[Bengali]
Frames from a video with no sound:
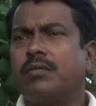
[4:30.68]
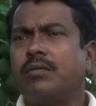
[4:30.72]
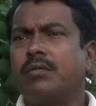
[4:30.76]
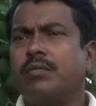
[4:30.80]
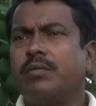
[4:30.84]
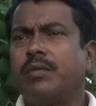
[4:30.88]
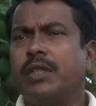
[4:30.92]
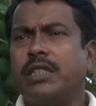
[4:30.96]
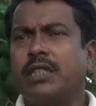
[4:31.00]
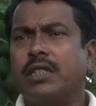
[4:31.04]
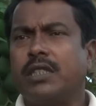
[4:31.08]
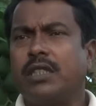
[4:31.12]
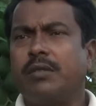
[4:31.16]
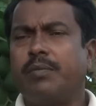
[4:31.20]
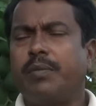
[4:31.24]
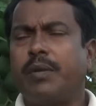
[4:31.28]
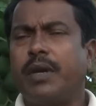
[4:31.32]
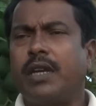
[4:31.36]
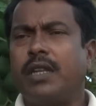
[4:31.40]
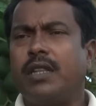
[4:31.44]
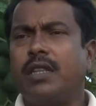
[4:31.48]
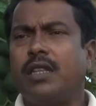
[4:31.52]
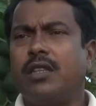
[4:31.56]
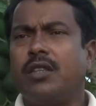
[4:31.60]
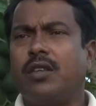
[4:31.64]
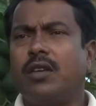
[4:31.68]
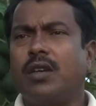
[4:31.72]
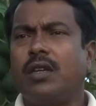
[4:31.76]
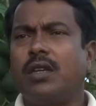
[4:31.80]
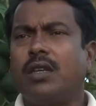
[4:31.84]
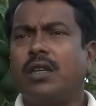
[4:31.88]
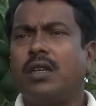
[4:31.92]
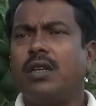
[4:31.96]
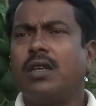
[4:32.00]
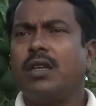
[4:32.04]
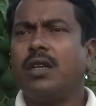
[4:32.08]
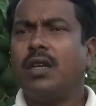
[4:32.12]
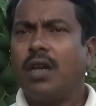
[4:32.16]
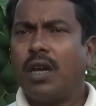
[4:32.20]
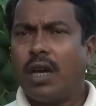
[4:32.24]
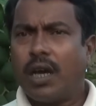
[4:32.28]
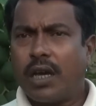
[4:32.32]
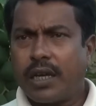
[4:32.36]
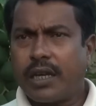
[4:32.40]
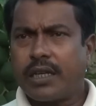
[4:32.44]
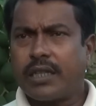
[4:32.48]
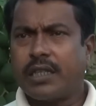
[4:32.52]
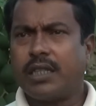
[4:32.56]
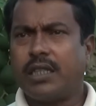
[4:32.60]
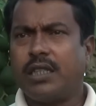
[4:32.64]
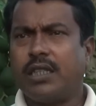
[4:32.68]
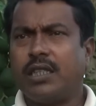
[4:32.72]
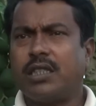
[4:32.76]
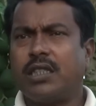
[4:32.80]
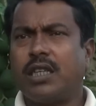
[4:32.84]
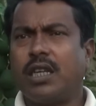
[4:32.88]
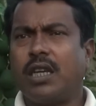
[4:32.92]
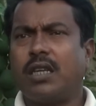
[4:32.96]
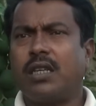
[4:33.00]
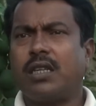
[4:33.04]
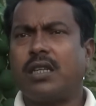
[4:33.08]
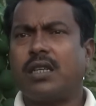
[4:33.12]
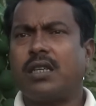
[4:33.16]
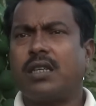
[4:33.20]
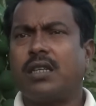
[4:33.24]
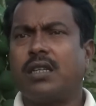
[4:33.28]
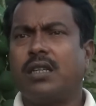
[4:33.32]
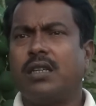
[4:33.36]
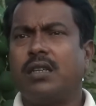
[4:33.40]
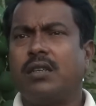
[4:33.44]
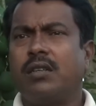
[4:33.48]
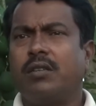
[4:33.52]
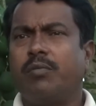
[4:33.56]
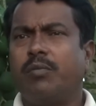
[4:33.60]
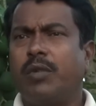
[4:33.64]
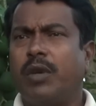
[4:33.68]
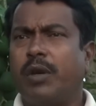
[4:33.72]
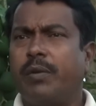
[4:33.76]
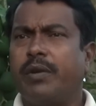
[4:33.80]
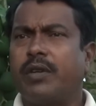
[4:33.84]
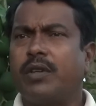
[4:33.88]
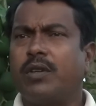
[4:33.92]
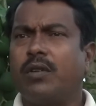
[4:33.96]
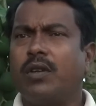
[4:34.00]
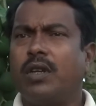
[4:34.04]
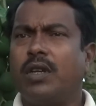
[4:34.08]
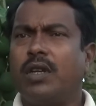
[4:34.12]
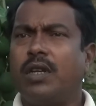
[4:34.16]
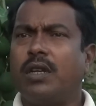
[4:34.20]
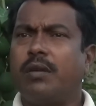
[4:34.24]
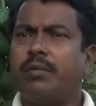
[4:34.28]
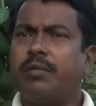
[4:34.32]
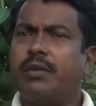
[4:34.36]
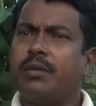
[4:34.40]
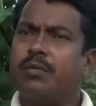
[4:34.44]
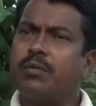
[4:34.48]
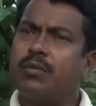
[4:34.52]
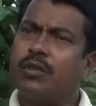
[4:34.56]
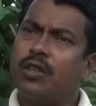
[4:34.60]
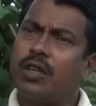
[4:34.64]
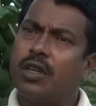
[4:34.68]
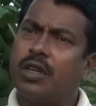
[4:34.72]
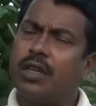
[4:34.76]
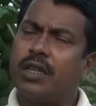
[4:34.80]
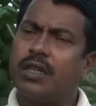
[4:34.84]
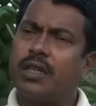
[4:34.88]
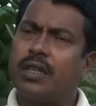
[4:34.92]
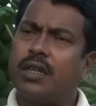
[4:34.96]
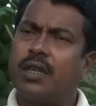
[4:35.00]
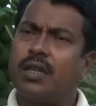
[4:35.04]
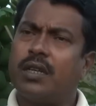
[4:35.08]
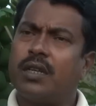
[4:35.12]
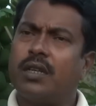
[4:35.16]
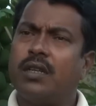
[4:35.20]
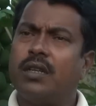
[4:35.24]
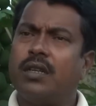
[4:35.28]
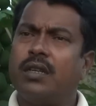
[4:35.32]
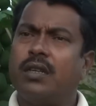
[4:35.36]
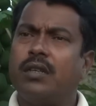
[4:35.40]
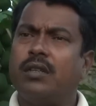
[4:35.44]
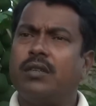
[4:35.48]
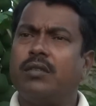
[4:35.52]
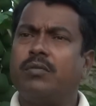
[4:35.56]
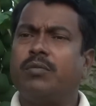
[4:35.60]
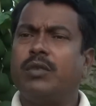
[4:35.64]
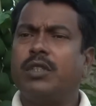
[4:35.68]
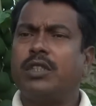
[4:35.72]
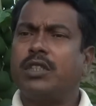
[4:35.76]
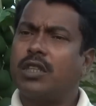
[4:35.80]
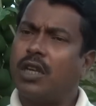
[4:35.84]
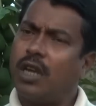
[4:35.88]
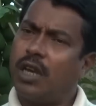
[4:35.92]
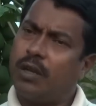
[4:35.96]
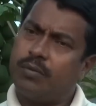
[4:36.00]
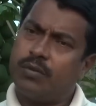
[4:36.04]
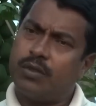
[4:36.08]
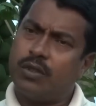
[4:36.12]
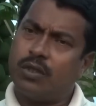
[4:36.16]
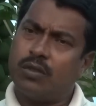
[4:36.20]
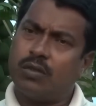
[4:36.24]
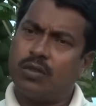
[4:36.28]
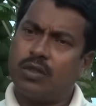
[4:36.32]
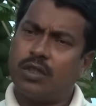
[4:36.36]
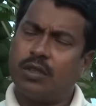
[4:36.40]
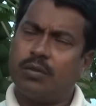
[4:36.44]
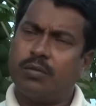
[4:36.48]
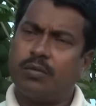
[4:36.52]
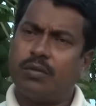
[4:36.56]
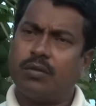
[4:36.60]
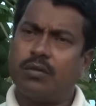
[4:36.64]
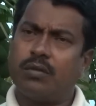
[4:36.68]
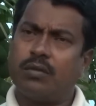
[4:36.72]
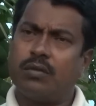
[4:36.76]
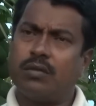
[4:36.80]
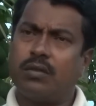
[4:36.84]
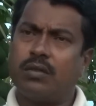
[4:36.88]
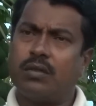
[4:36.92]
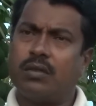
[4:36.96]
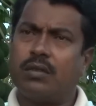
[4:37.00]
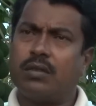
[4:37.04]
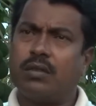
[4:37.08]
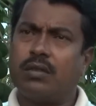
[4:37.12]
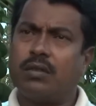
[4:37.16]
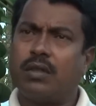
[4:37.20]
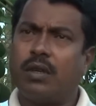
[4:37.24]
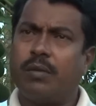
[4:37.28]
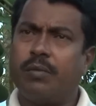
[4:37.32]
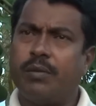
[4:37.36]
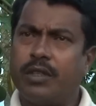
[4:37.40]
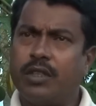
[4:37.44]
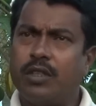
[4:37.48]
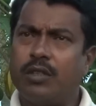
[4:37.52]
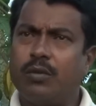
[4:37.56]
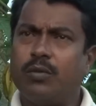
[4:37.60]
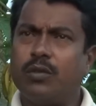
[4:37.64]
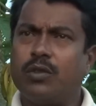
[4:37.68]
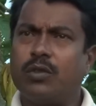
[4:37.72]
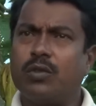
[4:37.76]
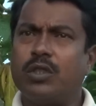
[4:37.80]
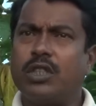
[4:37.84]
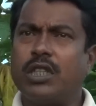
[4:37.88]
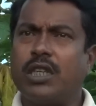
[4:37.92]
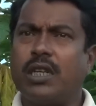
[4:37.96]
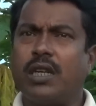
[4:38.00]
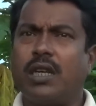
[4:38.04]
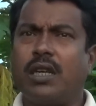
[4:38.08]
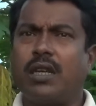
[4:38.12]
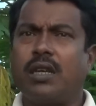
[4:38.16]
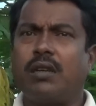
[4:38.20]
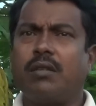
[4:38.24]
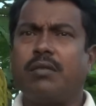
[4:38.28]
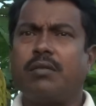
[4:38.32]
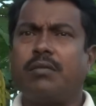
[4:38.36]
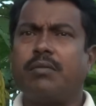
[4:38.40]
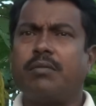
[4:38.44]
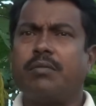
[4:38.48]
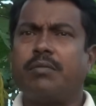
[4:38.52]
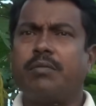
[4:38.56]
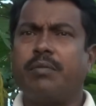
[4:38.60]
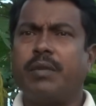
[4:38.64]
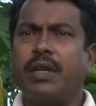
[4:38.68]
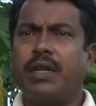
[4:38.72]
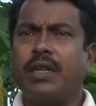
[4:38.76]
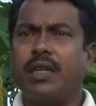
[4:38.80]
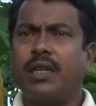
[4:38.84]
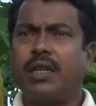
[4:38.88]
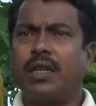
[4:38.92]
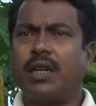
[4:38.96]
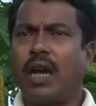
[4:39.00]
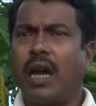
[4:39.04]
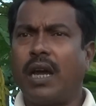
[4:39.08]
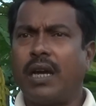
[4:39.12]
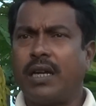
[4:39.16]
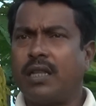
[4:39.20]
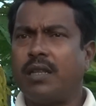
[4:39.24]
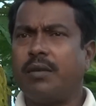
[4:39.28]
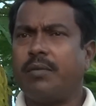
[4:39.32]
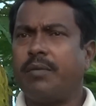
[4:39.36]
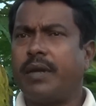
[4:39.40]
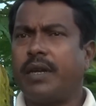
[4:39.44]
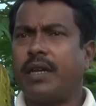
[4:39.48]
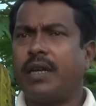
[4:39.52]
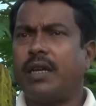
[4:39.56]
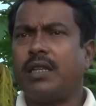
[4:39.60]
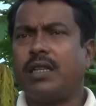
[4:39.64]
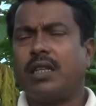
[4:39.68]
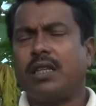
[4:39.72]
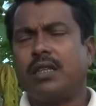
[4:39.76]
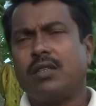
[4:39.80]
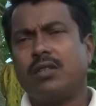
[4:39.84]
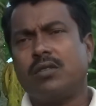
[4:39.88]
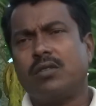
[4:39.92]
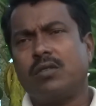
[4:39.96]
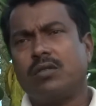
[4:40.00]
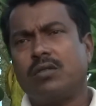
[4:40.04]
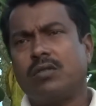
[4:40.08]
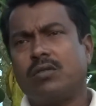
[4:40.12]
মেশিনের পানি দিতে হয় আর রাসায়নিক সার ব্যবহার করলে আমার মনে হয় এটা বেশ লাভজনক এবং আমাদের মতো যারা মাঠে খাটতে পারে না তাদের জন্য